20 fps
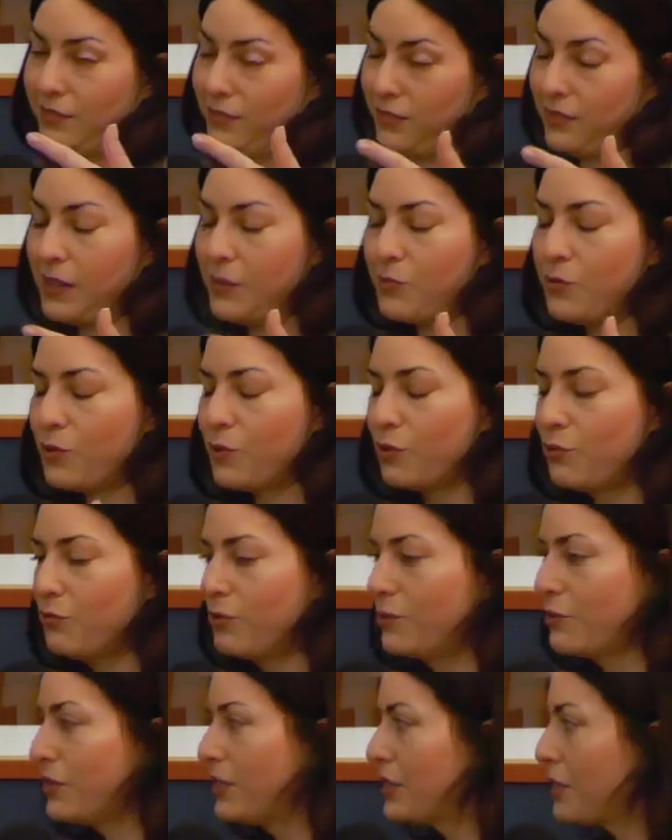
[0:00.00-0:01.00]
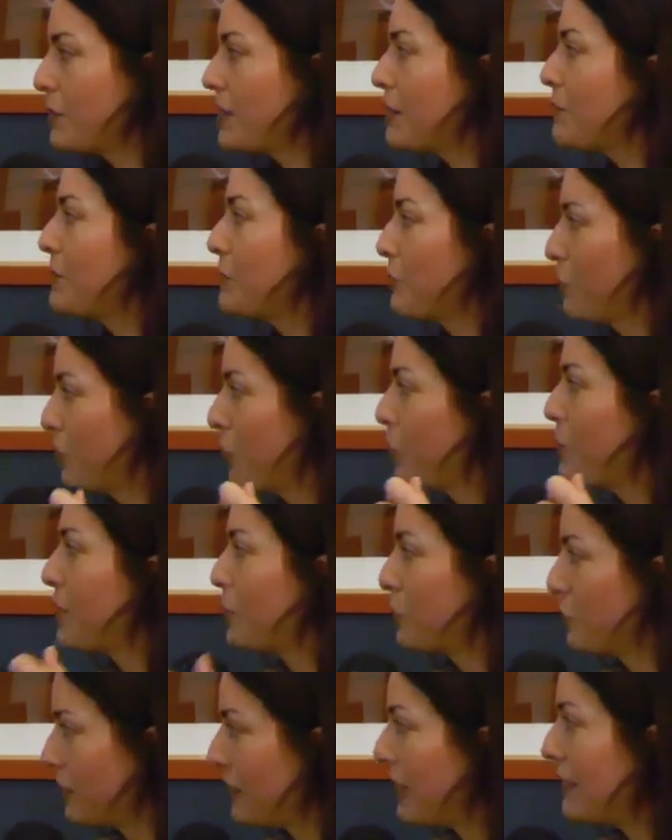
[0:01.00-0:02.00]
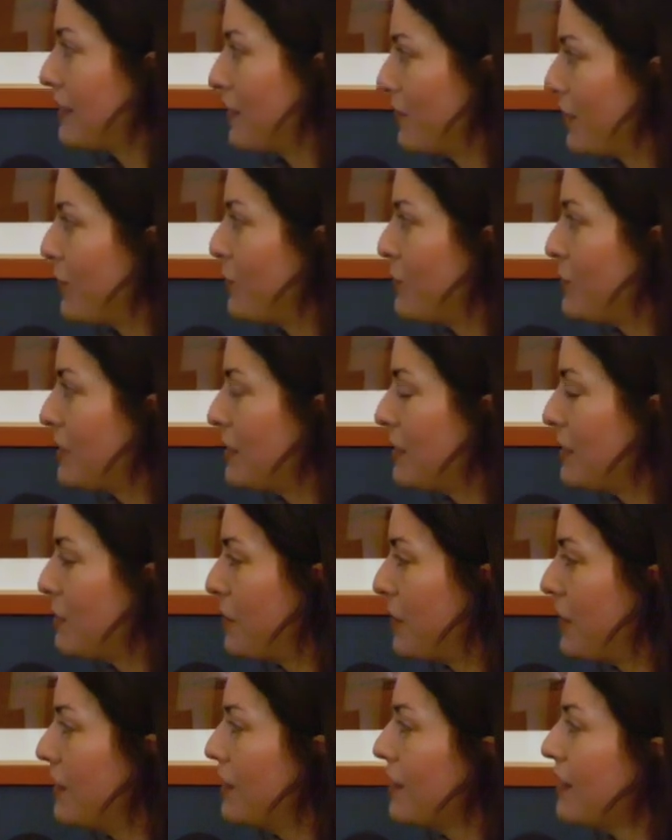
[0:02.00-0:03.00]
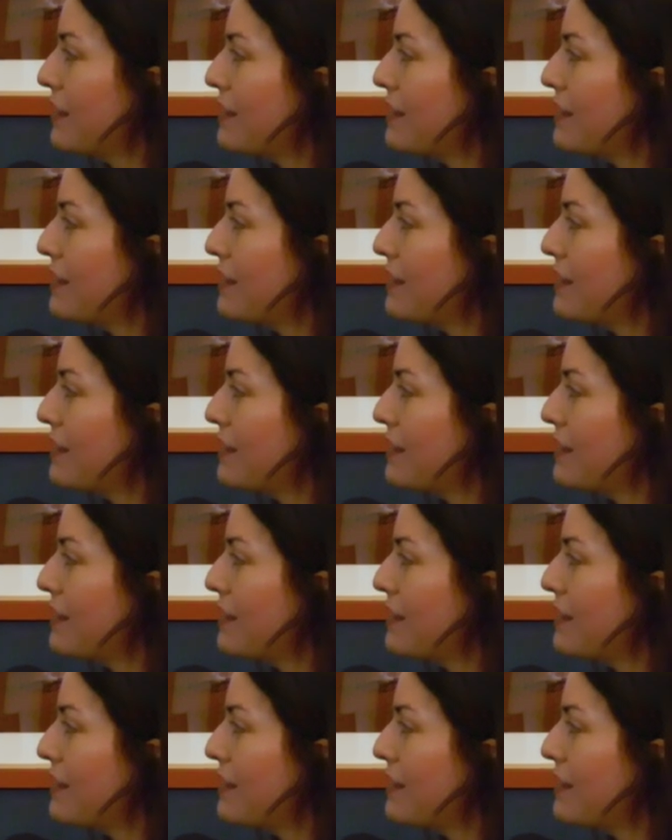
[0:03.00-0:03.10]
C'est vraiment relou de le dire, mais, mon premier contact avec le cinéma,